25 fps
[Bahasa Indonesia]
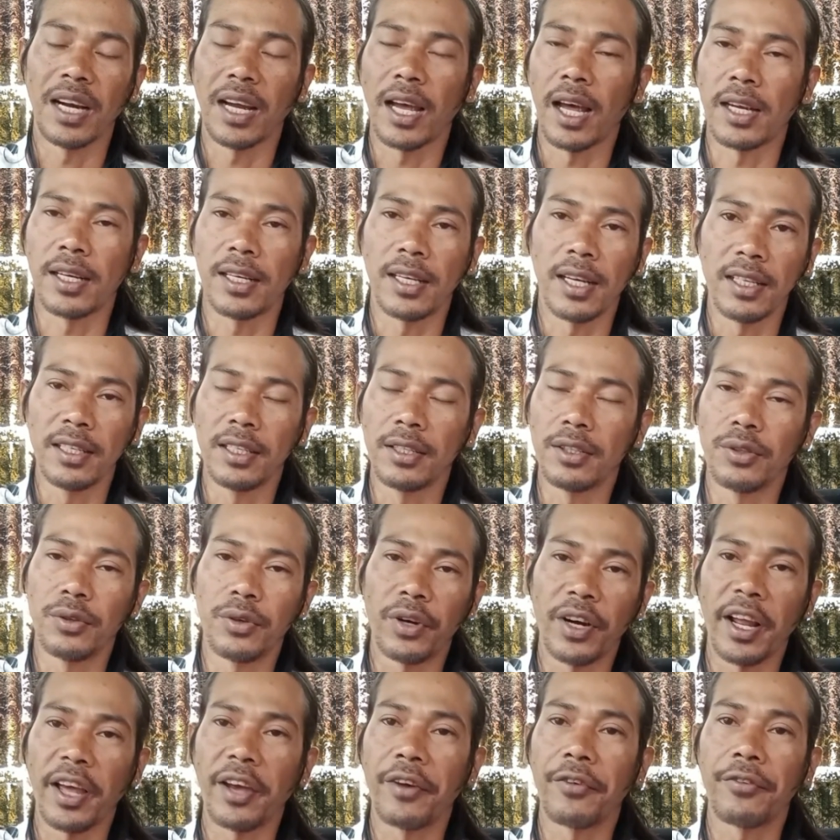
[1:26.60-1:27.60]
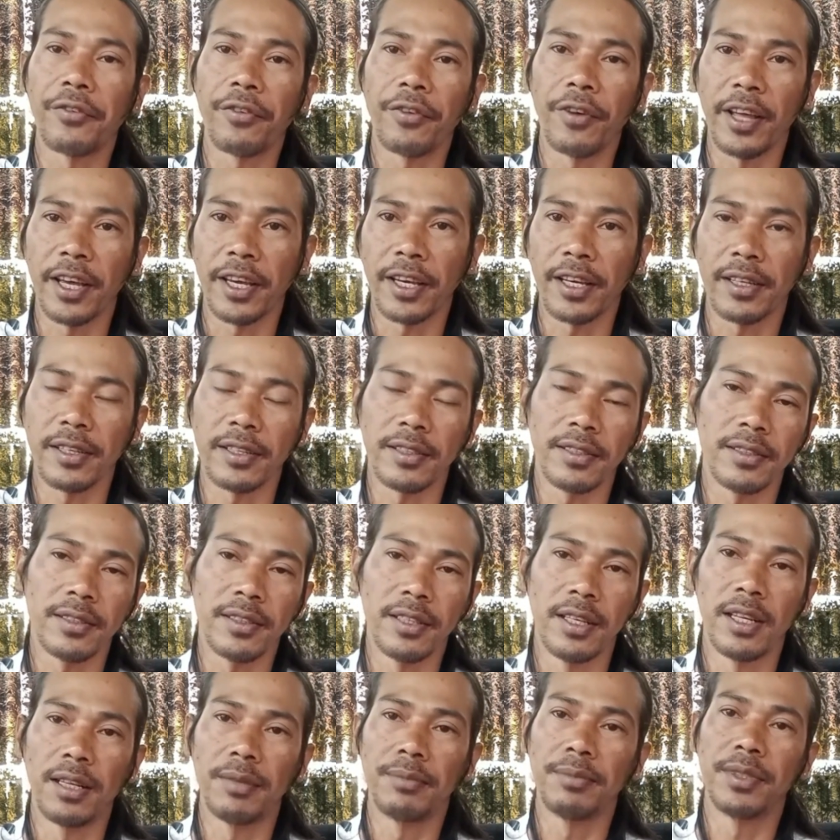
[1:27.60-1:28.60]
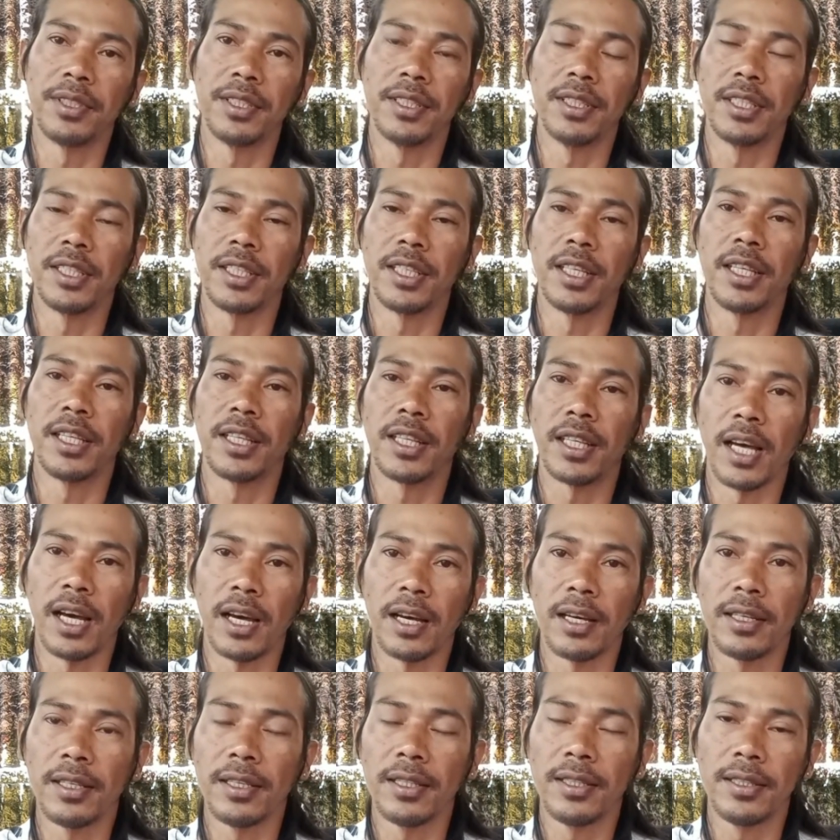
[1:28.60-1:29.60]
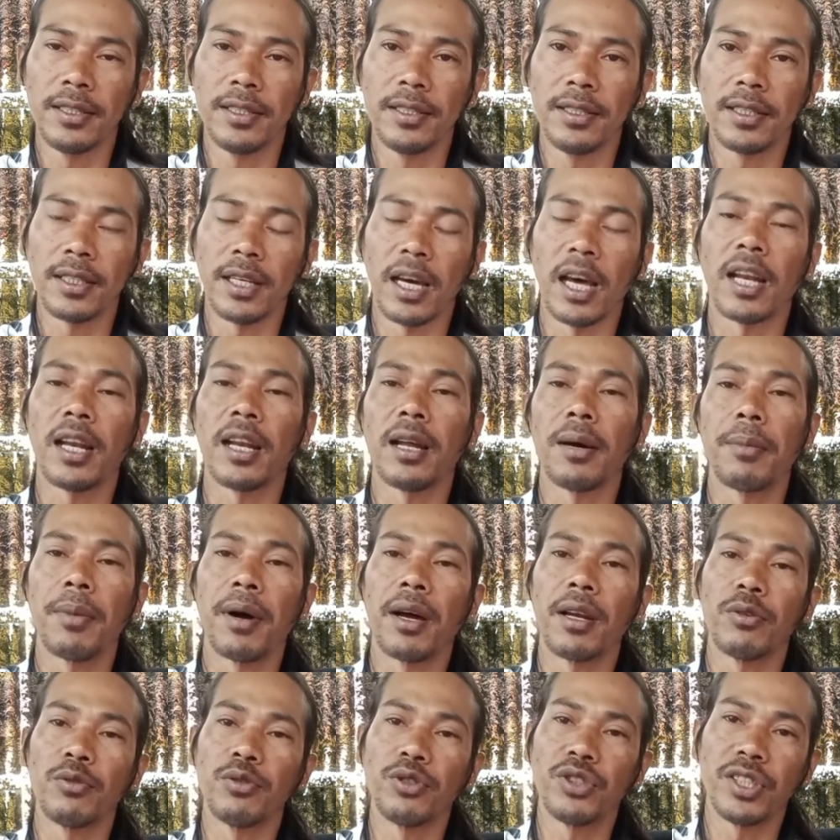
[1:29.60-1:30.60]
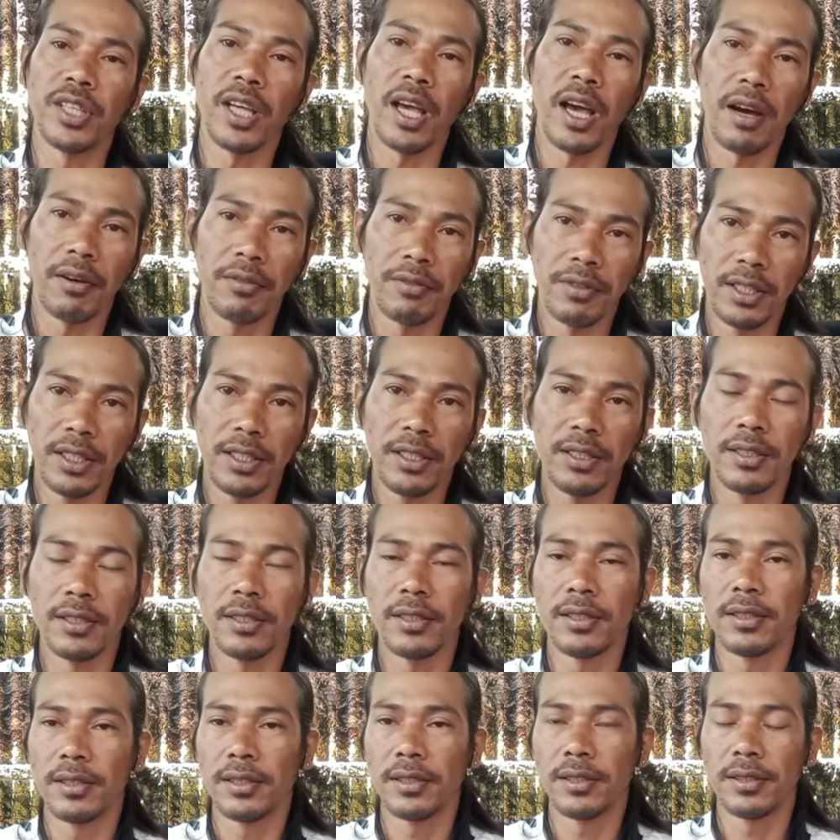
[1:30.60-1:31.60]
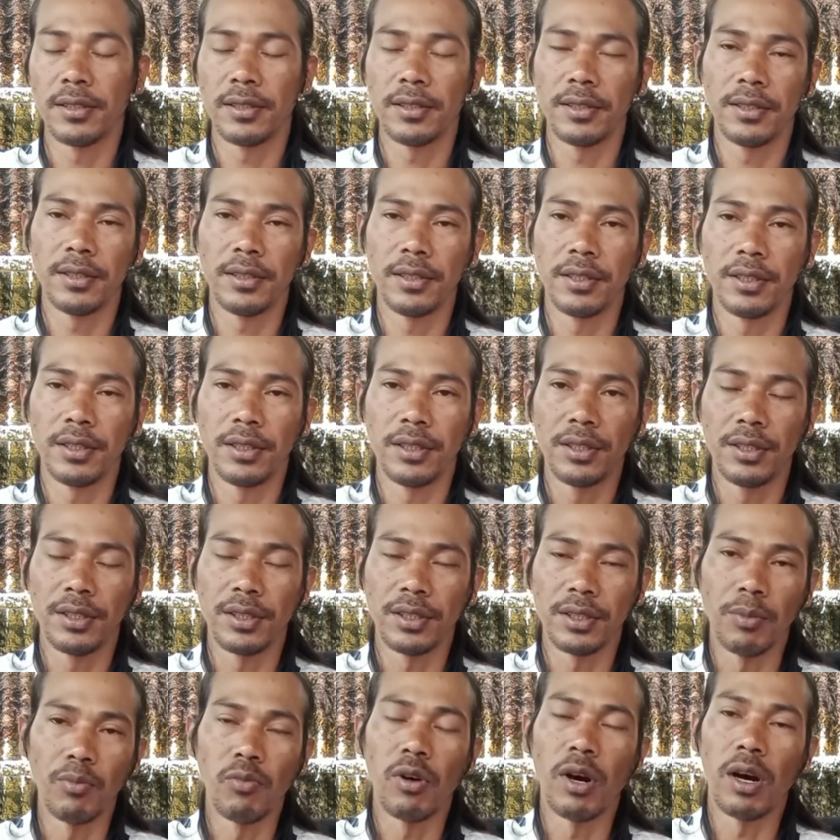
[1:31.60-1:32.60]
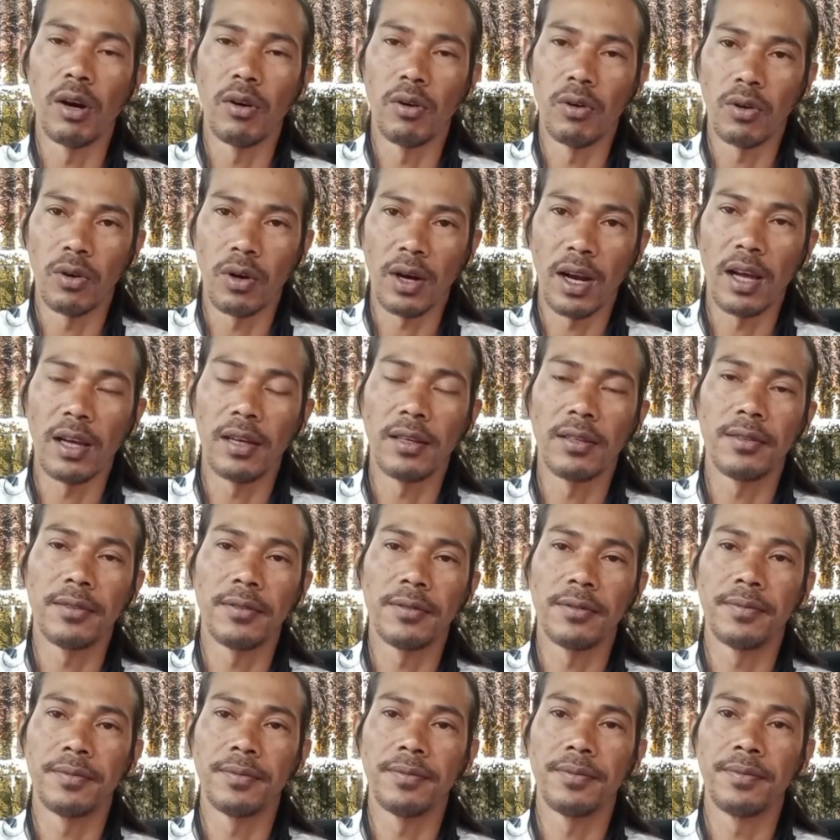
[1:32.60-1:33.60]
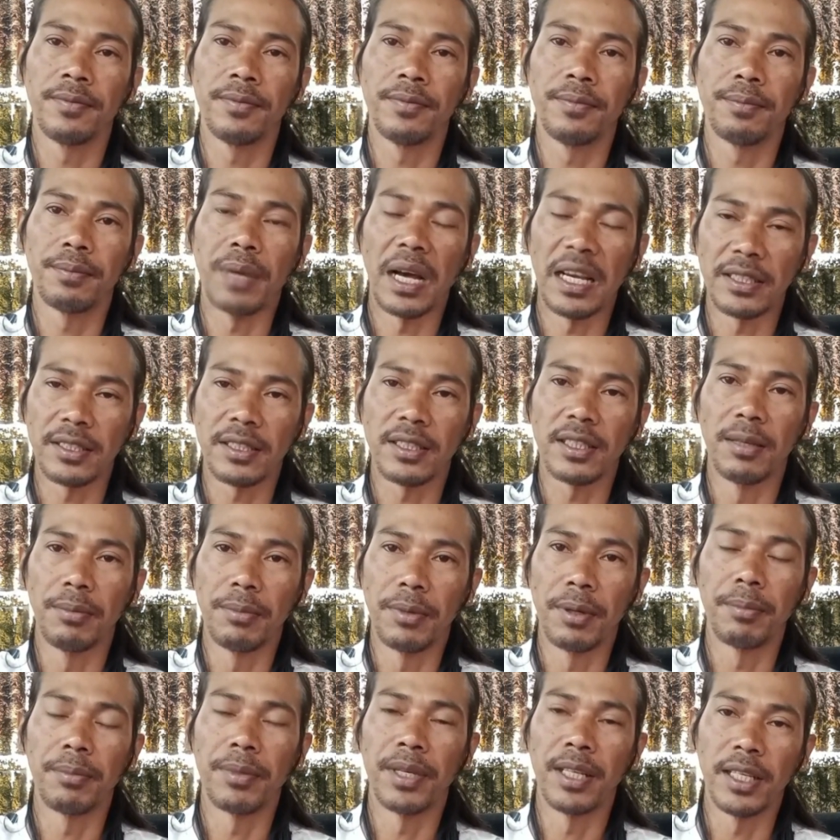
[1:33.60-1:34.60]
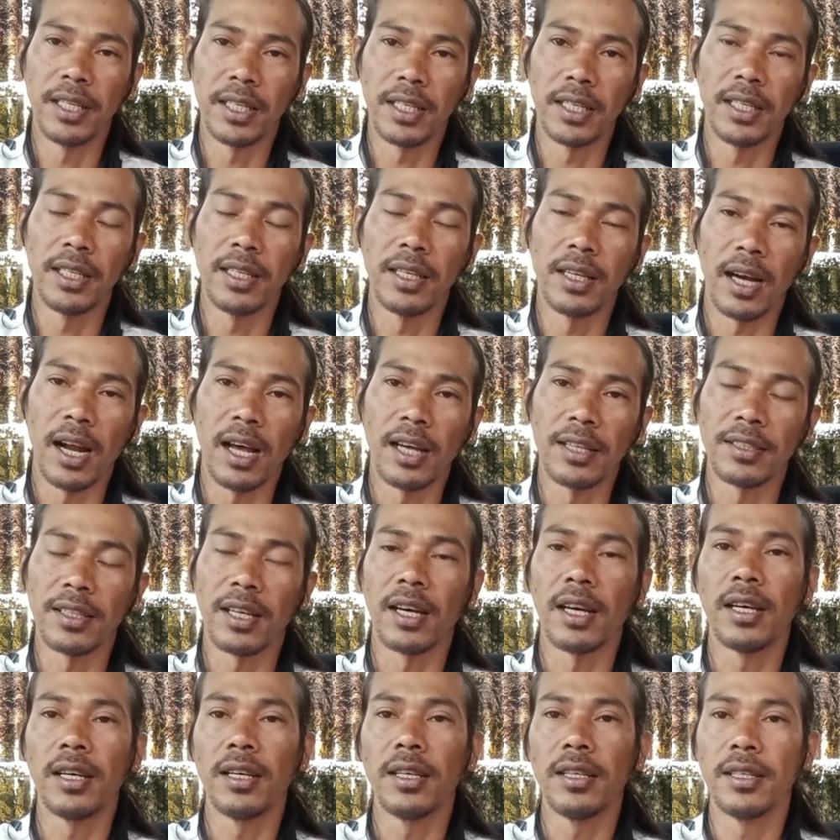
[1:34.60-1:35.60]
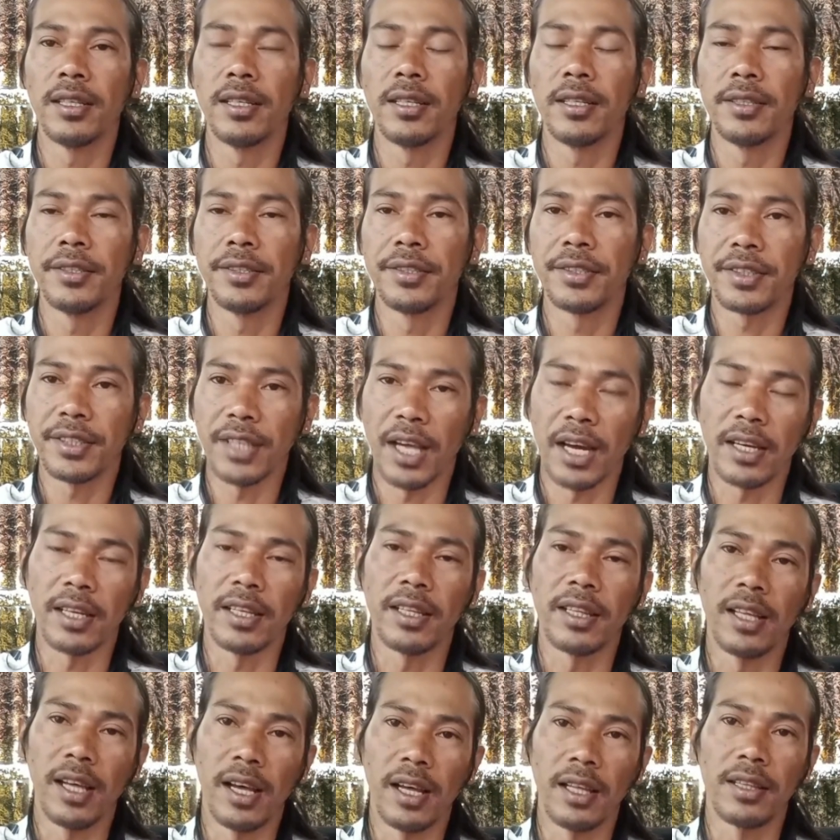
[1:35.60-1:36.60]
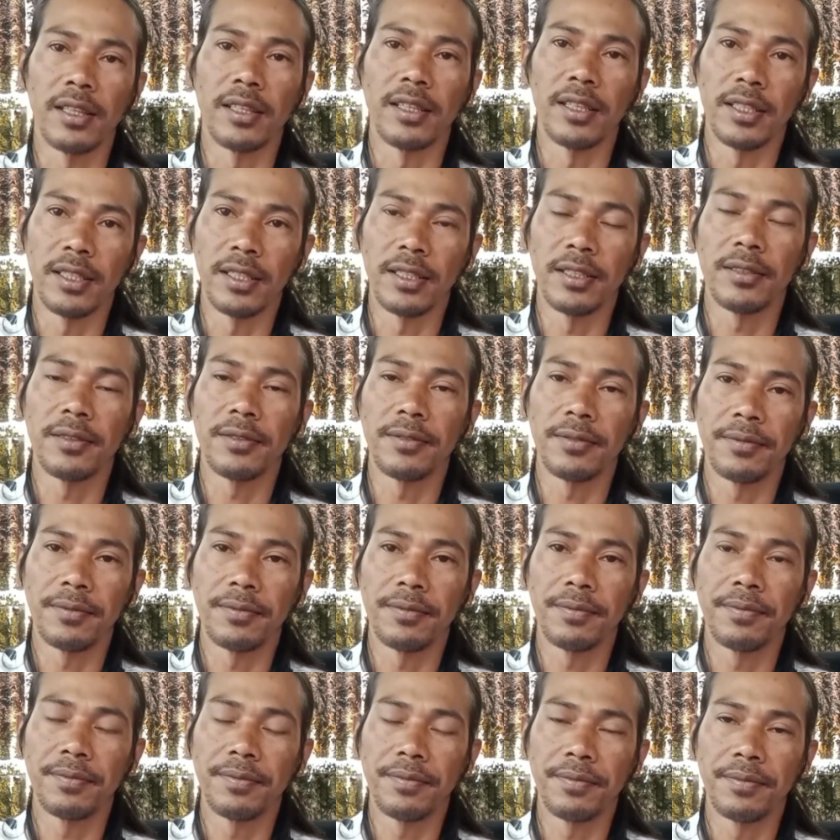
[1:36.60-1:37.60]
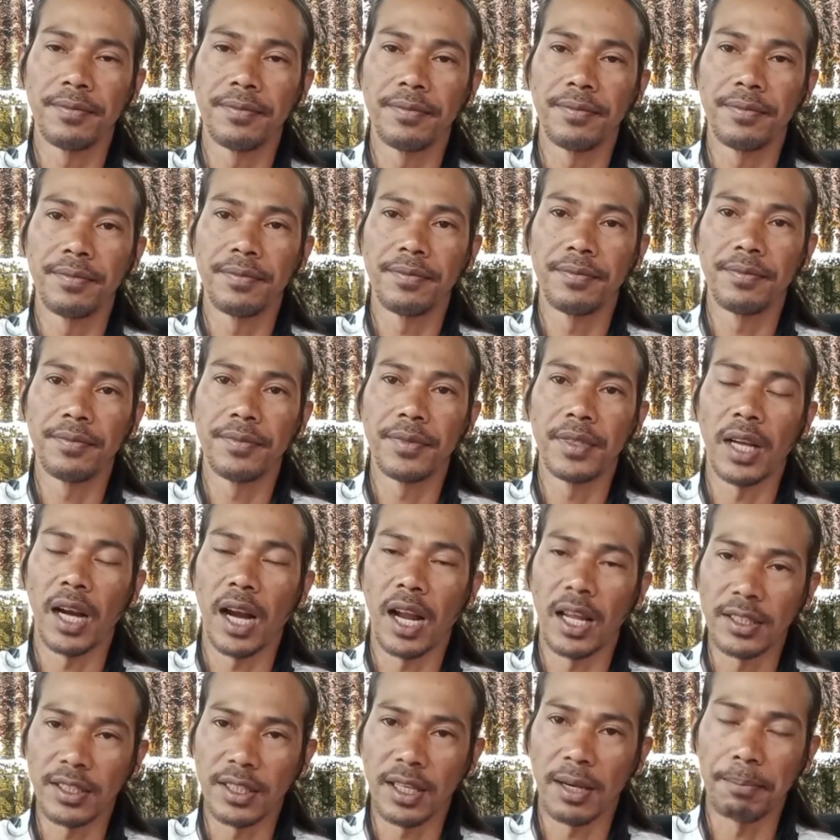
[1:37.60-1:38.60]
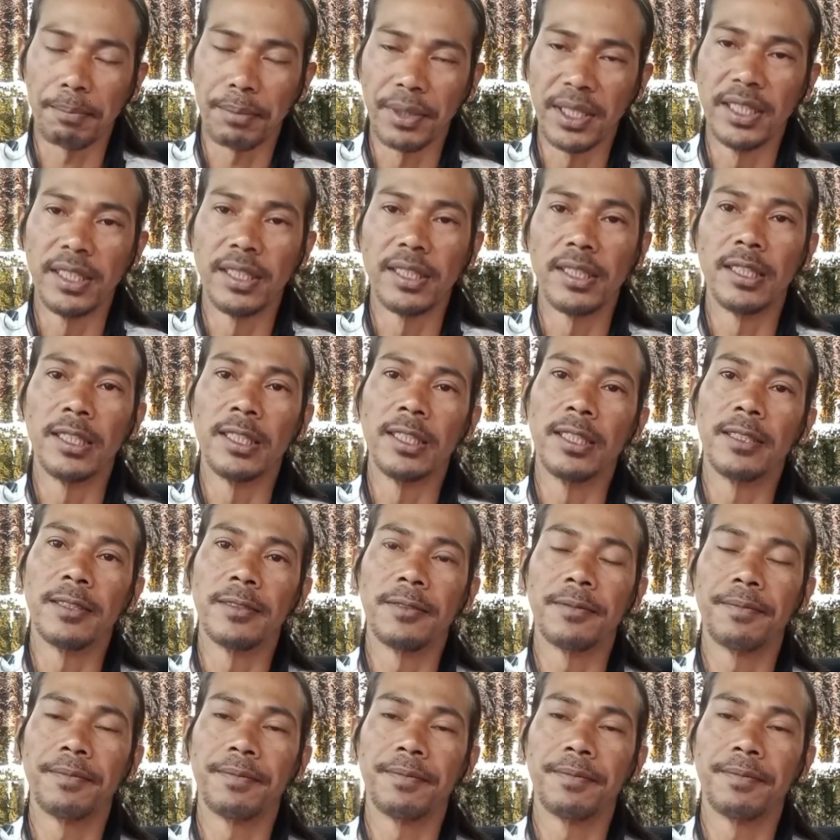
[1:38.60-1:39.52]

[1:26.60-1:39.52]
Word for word: terkadang itu refleks dalam diri kita karena manusiawi semua orang pasti memiliki rasa sakit hati rasa benci